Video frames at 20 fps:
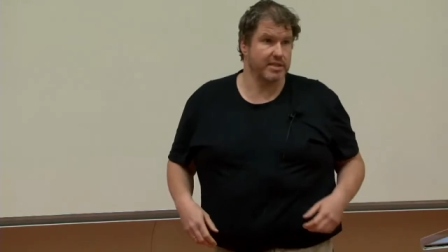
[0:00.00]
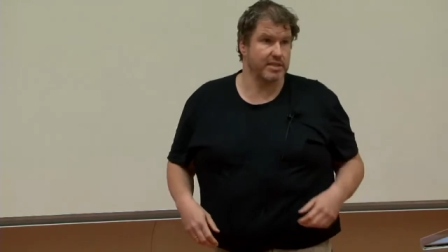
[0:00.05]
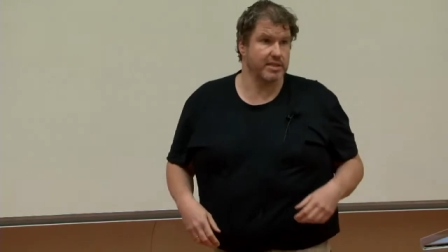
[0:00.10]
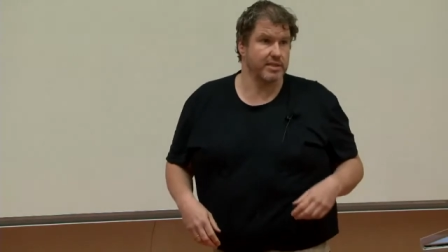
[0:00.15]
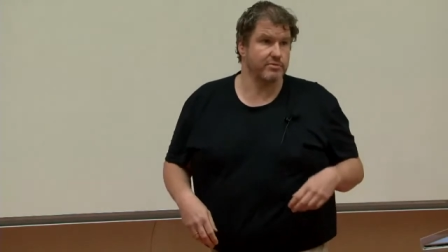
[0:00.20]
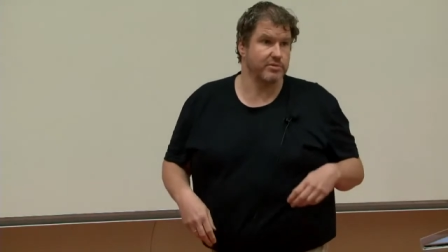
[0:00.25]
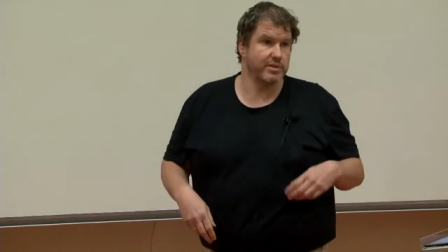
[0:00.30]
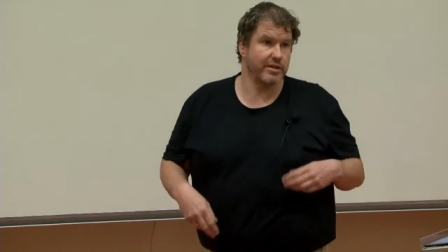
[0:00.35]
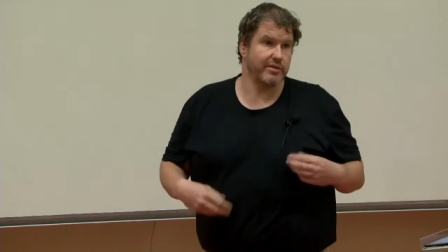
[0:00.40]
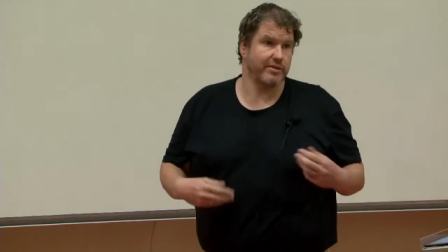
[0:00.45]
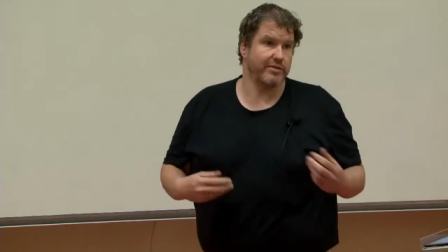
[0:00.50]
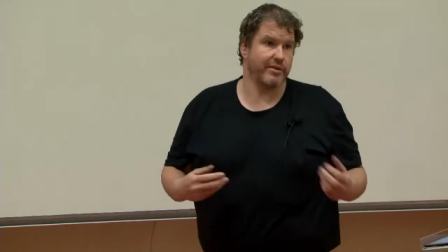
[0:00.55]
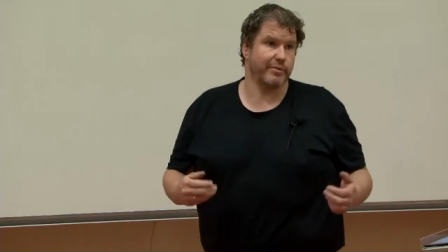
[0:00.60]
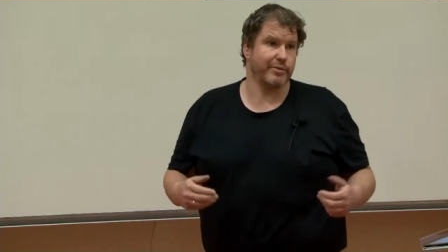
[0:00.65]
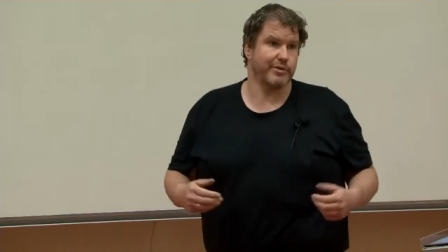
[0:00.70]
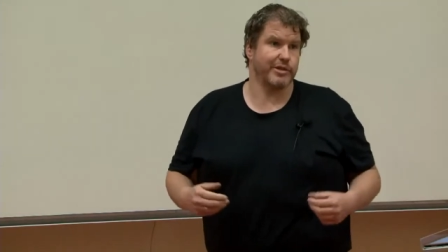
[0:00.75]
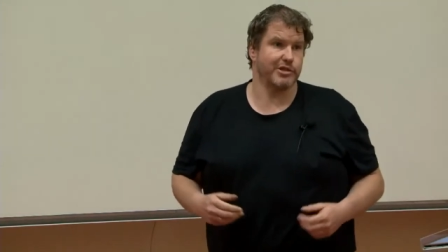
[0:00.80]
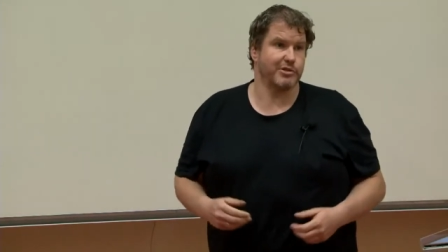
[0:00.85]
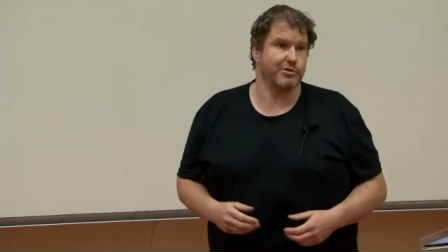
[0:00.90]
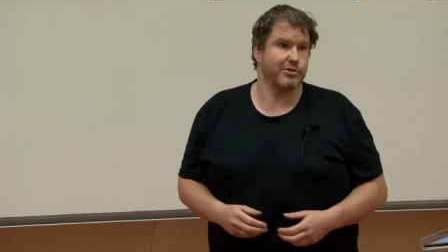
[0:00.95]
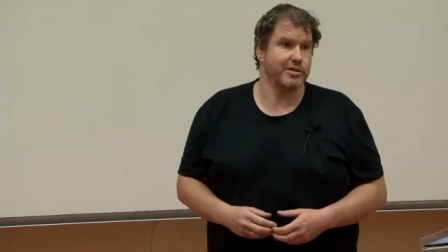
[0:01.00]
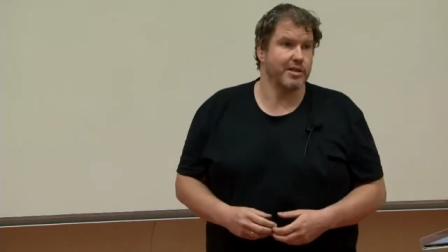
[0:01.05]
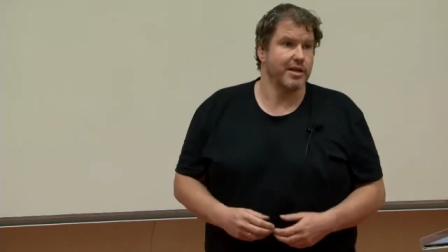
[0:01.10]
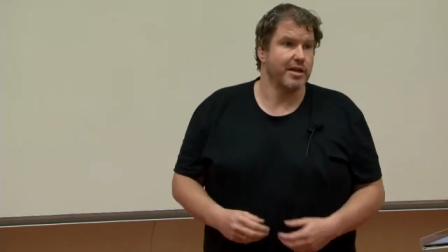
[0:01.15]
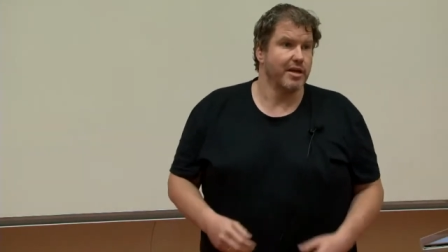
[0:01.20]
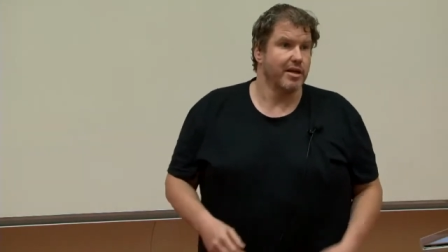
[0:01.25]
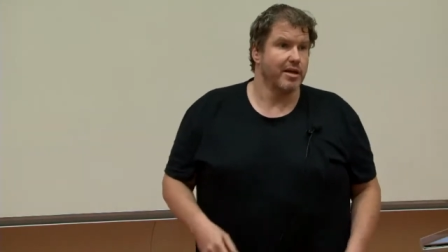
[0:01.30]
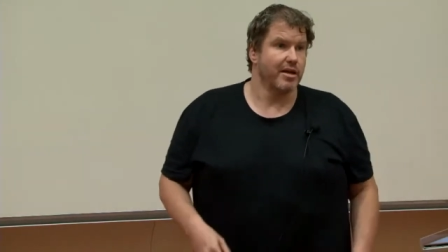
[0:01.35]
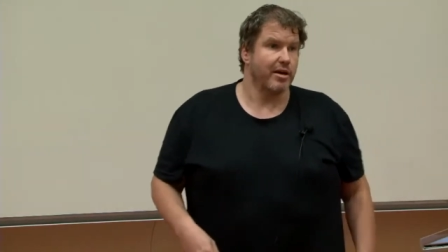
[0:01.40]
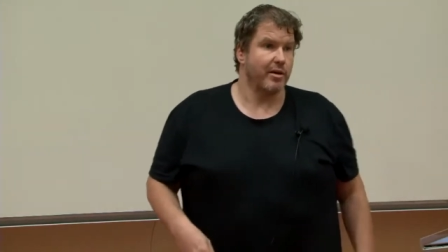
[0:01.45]
si vous avez vraiment des choses
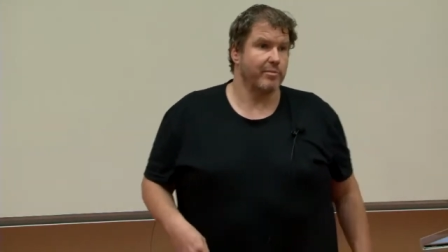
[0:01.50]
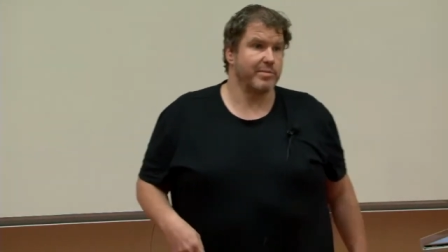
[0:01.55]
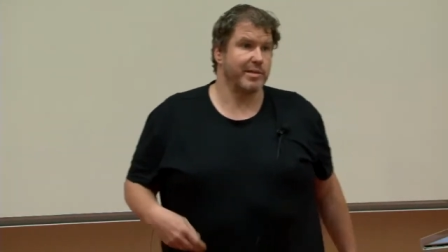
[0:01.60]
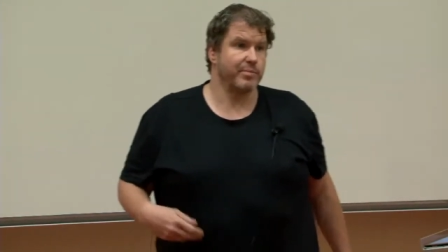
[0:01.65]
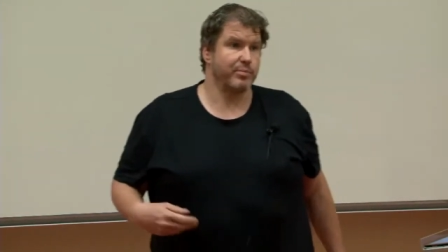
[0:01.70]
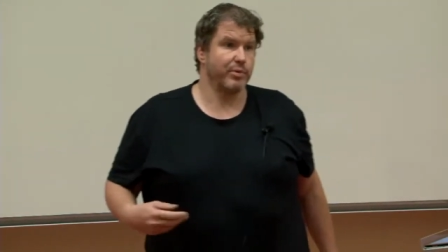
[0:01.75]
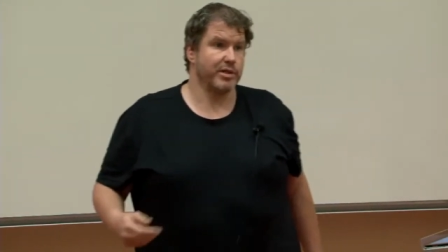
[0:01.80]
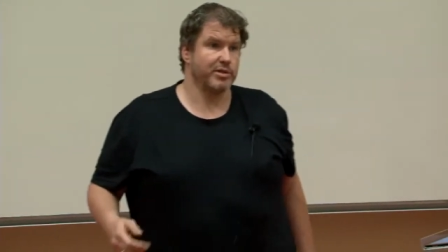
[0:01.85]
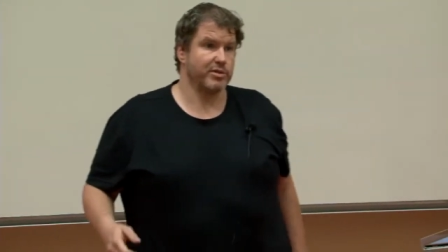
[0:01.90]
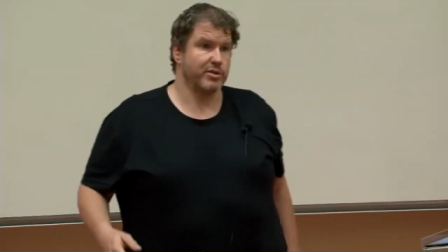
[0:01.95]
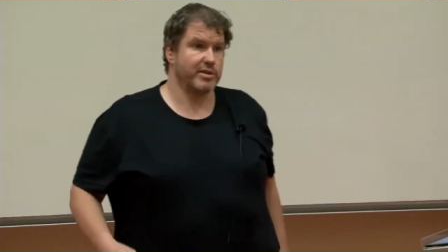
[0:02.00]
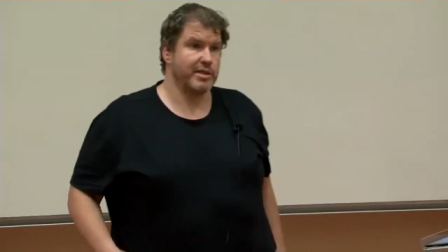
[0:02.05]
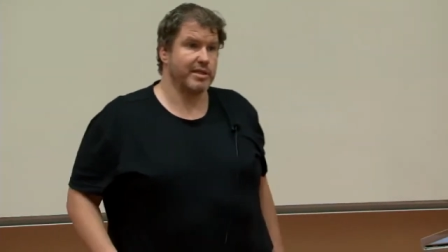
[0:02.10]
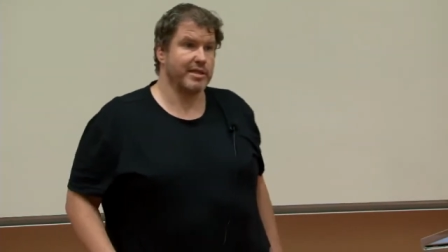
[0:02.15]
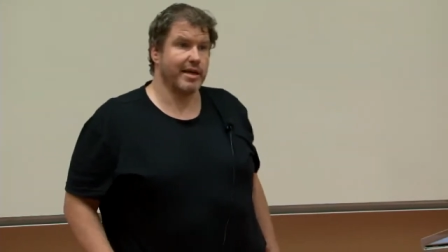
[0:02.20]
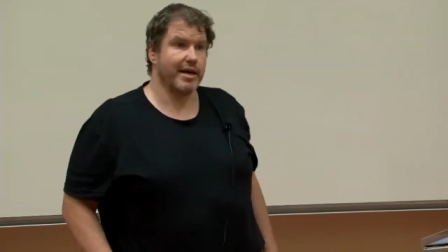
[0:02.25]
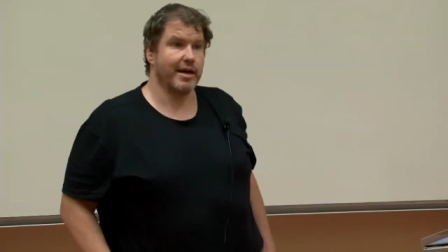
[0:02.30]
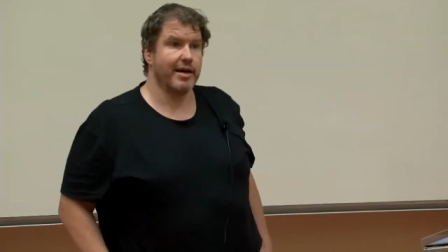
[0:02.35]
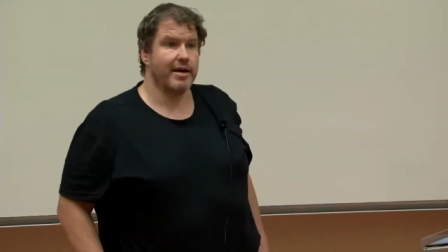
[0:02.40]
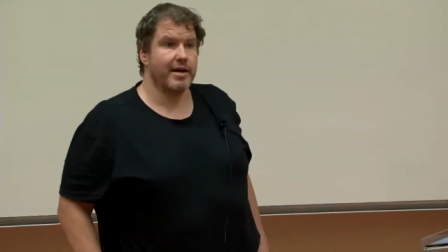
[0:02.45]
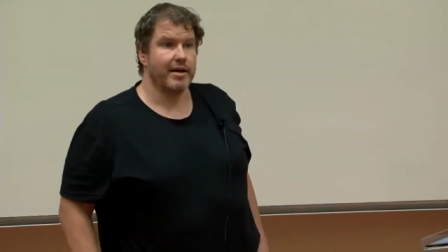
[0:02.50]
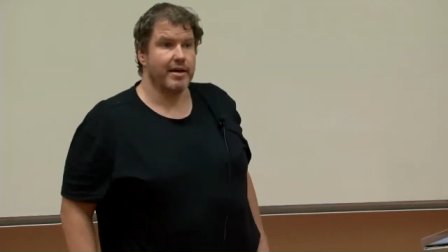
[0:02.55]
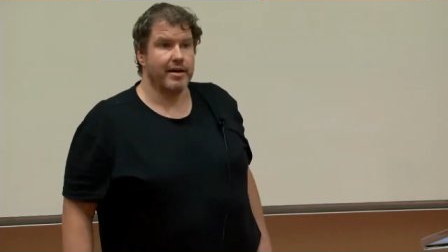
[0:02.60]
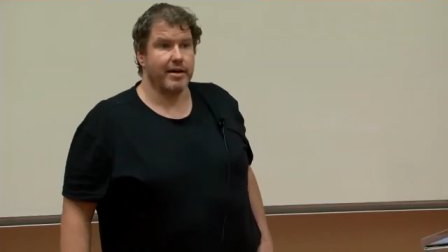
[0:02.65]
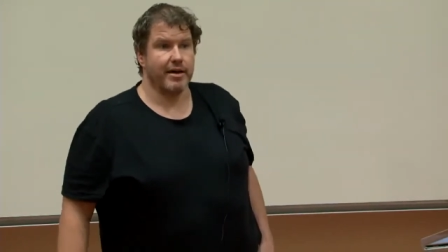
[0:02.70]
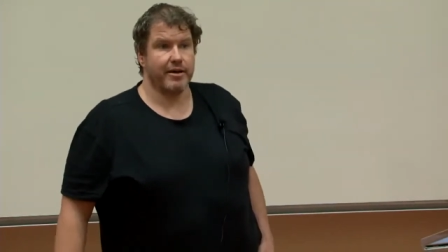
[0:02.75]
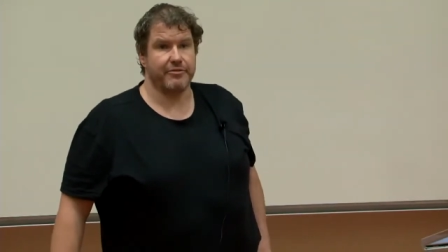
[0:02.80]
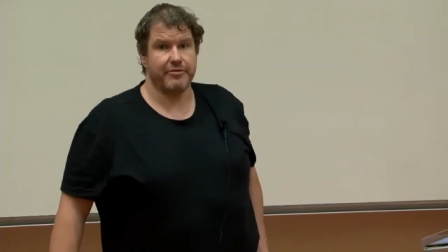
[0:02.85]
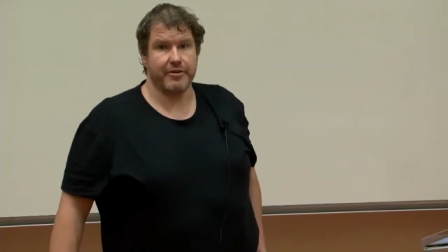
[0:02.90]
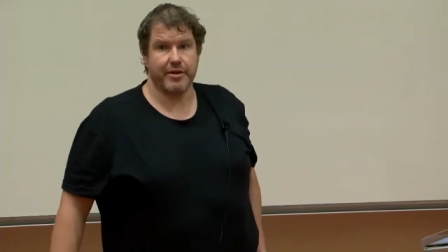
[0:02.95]
un petit peu exotiques
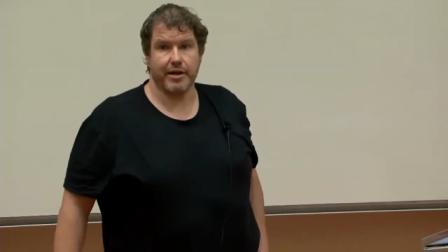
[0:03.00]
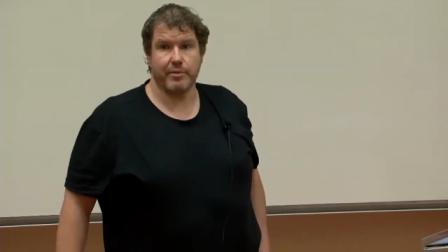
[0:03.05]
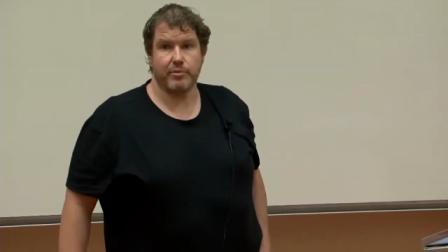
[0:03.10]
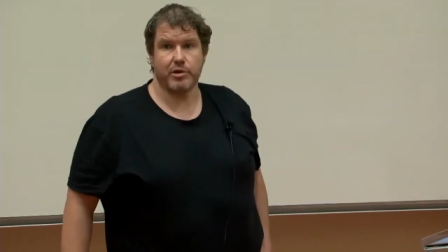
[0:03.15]
à, faire.